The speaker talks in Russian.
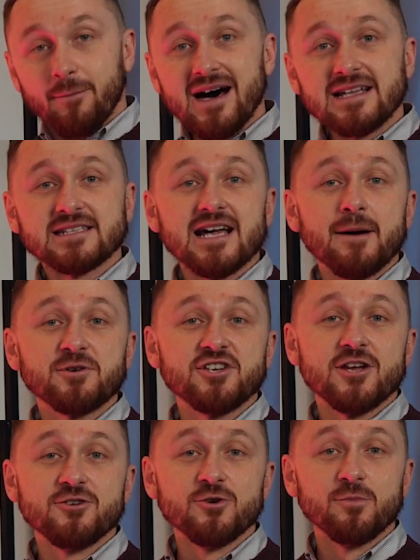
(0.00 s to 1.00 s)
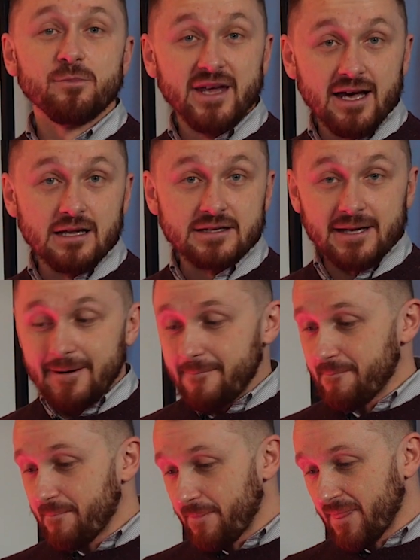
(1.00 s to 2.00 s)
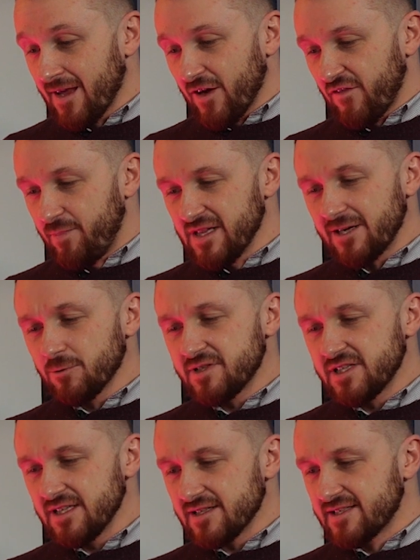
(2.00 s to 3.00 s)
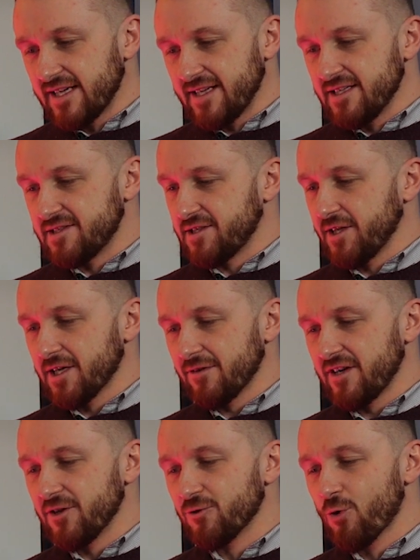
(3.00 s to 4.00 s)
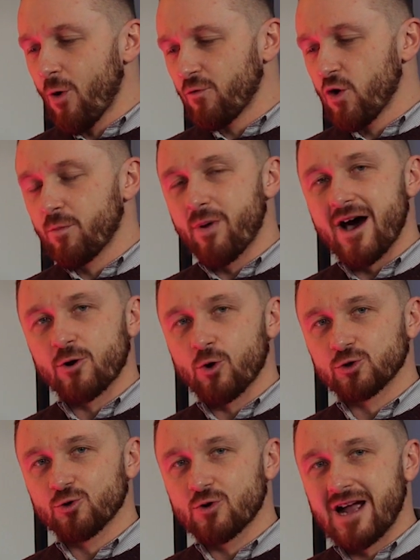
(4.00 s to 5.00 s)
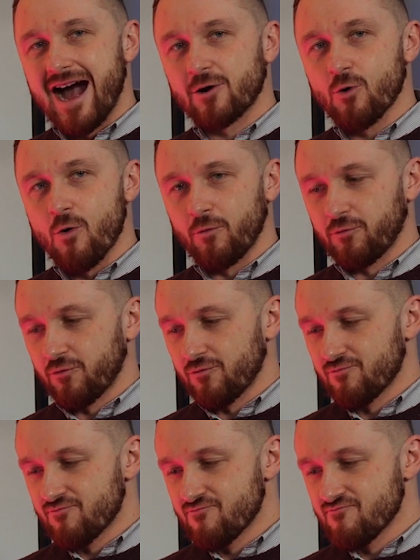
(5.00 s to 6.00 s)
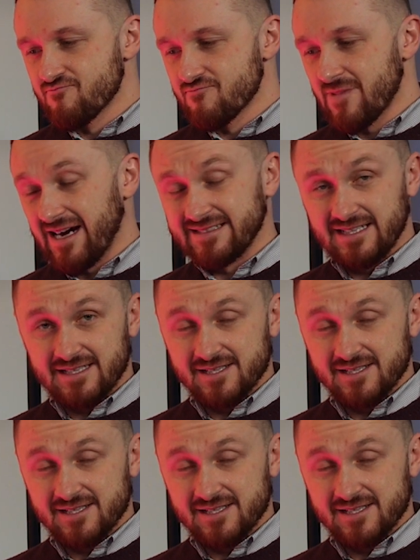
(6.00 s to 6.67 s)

По сообщению Белта, в Беларуси зарегистрировали новую породу коров. Она